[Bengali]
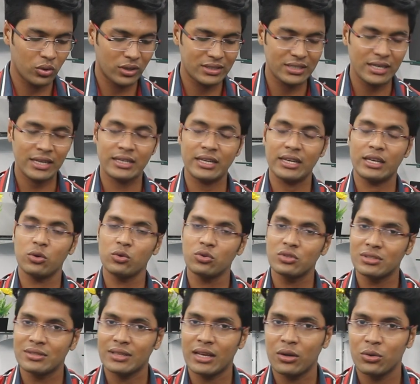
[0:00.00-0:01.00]
রয়েছে এটা হিউজ
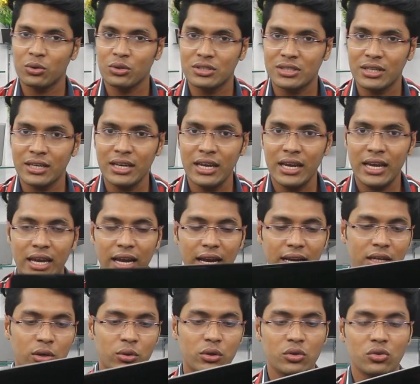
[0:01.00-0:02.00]
সেল হচ্ছে
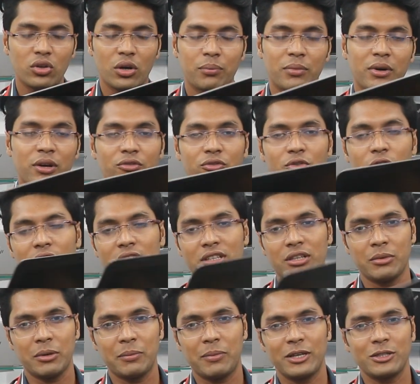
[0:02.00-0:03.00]
এটাও কিন্তু আপনারা ফোনের
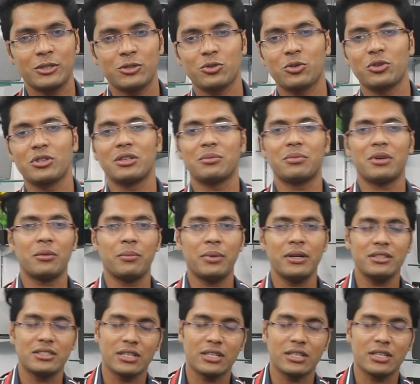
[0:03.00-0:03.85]
দামে পারচেস করতে পারবেন